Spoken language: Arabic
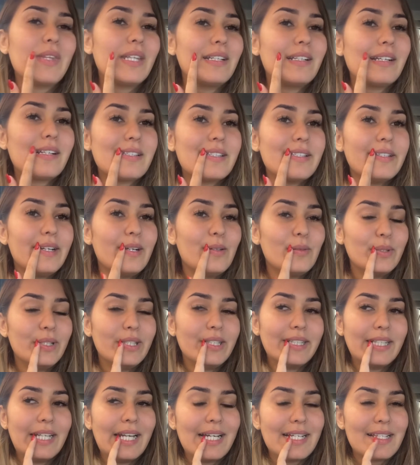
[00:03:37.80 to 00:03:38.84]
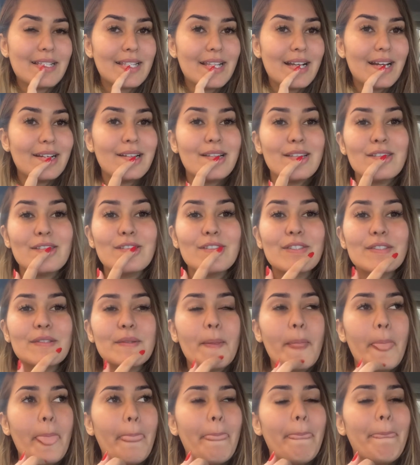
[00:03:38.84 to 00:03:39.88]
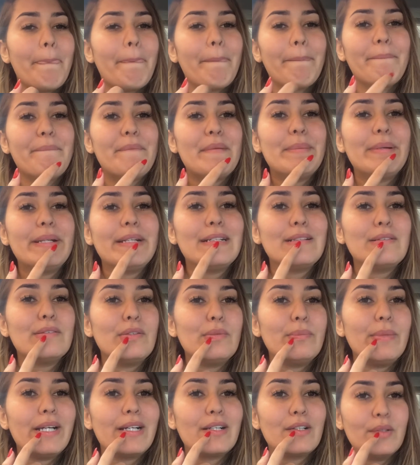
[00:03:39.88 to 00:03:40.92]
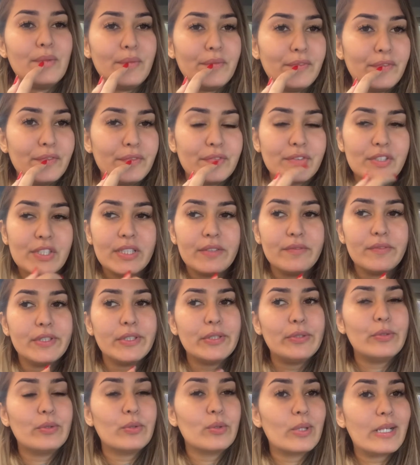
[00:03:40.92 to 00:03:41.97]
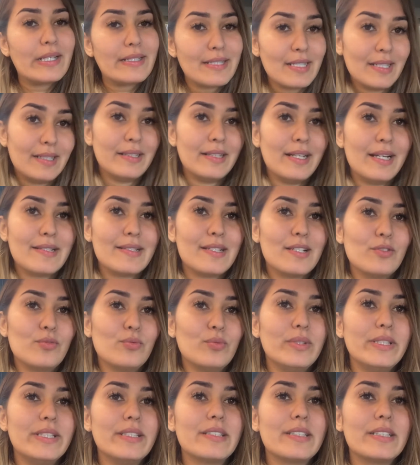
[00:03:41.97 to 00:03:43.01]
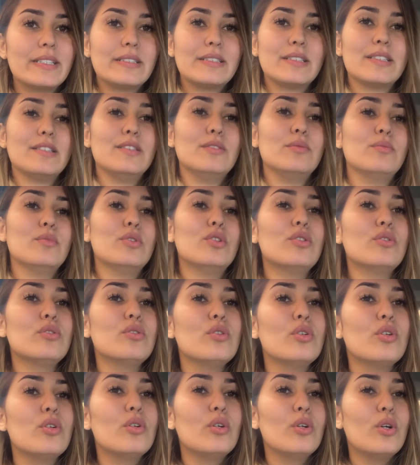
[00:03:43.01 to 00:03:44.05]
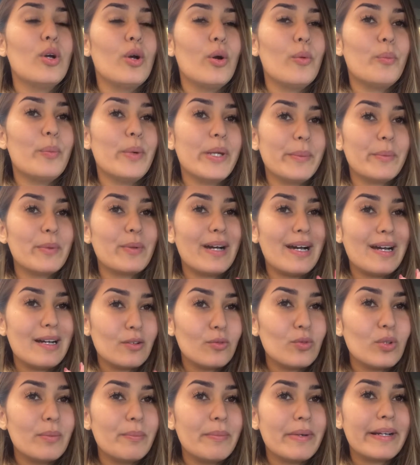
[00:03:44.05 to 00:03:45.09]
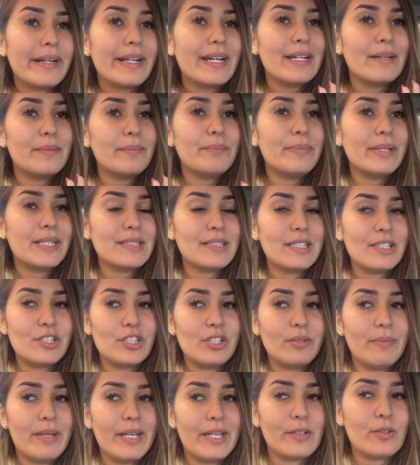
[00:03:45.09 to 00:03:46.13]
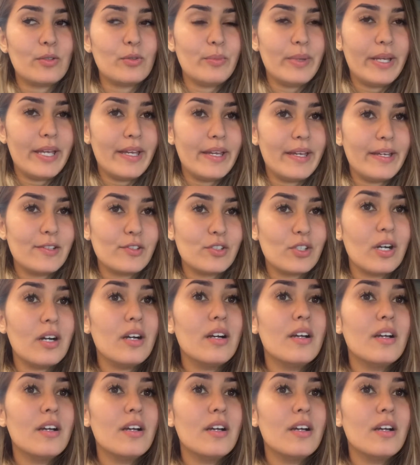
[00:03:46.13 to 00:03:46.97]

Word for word: خصني نعاود الكلاصاج دابا نعاودو معكم في شي فيديو راه حتى الكلاصاج وليت كنخدمو المهم كل مره غنبارطاجي معكم حاجه